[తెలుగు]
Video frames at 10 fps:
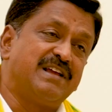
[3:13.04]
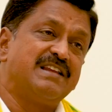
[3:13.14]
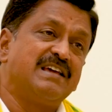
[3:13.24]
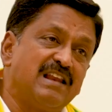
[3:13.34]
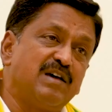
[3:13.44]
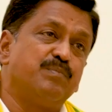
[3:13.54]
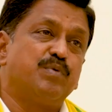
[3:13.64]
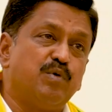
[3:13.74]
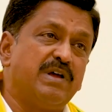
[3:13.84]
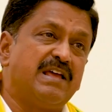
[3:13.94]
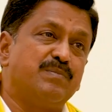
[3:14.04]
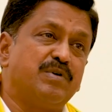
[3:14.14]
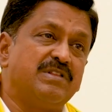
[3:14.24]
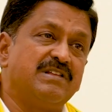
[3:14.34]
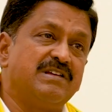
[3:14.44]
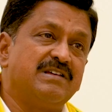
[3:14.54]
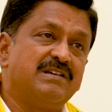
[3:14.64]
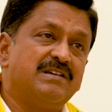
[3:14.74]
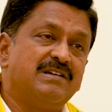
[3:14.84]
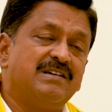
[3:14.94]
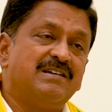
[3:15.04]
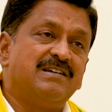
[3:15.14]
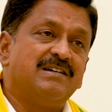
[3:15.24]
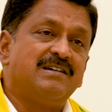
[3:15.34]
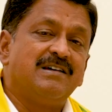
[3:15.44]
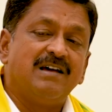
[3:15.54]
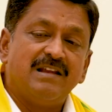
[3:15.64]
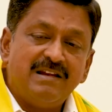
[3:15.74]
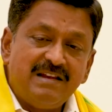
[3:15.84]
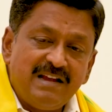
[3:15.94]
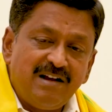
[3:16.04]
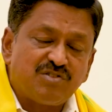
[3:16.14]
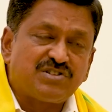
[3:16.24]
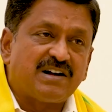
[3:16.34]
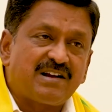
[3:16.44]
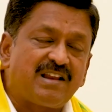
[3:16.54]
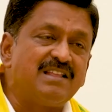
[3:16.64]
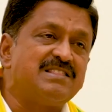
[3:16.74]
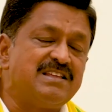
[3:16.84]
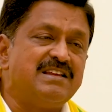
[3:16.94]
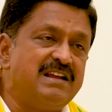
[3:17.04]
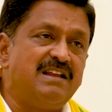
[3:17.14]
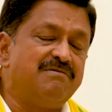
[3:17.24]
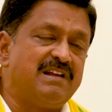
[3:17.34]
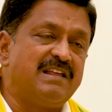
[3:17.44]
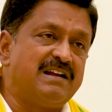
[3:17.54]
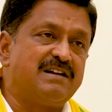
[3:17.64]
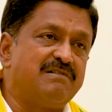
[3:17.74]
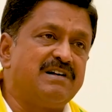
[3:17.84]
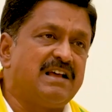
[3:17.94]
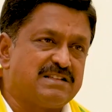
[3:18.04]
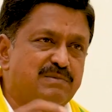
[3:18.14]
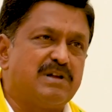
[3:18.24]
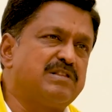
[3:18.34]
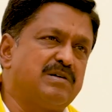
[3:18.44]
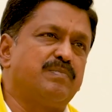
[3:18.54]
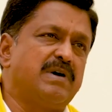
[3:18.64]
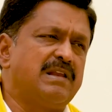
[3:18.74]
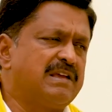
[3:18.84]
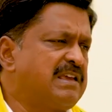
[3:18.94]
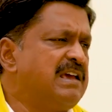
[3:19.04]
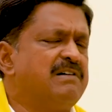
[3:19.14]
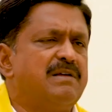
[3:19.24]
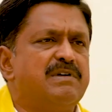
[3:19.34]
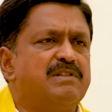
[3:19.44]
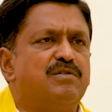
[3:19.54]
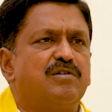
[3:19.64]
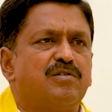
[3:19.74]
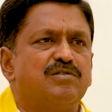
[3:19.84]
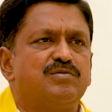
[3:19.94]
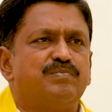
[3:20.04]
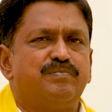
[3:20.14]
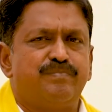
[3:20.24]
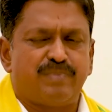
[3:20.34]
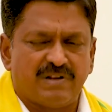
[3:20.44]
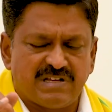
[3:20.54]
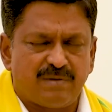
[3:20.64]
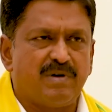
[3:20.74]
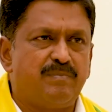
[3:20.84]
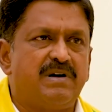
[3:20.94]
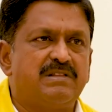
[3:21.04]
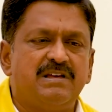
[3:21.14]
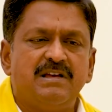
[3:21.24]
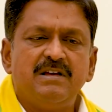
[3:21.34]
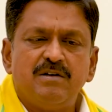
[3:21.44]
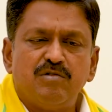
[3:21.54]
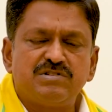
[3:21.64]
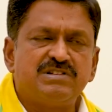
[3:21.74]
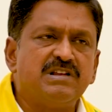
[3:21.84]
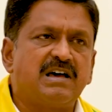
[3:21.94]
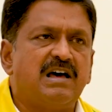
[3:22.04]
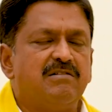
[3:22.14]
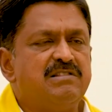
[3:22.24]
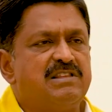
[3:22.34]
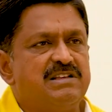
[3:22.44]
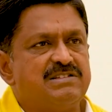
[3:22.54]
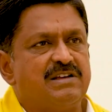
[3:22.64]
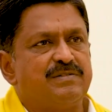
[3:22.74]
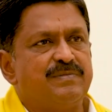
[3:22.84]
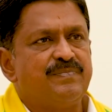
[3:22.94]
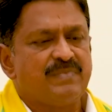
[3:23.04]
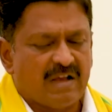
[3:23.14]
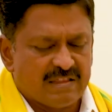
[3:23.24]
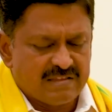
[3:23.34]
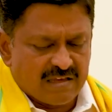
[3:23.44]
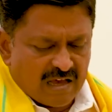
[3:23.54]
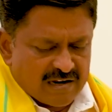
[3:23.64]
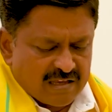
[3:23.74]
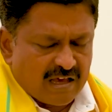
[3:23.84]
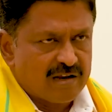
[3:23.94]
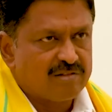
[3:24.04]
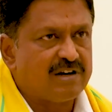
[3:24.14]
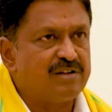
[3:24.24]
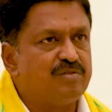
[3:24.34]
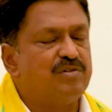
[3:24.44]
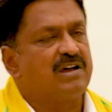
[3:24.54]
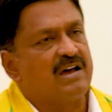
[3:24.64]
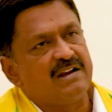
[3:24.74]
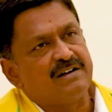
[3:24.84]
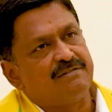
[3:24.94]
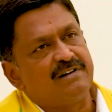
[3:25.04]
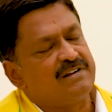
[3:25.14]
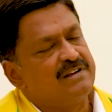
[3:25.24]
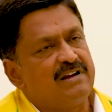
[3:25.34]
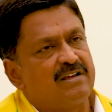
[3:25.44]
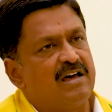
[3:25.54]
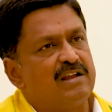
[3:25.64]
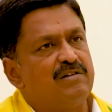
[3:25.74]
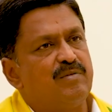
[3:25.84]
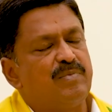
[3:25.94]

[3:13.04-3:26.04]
టెక్నికల్గా ప్రూవ్ అని అయిపోయింది ఓకే సార్ నీళ్లు షట్టర్ ఎత్తి నీళ్ళు ఇవ్వలేనటువంటి అసమర్థ పాలన కేవలం ఏదో ఒకరోజు ప్రెషర్ మేము పెడితే ఓ చిన్న కాలువను తెంచారు అది అరికాలు తడి కూడా కానటువంటి నీళ్లు కాలువలో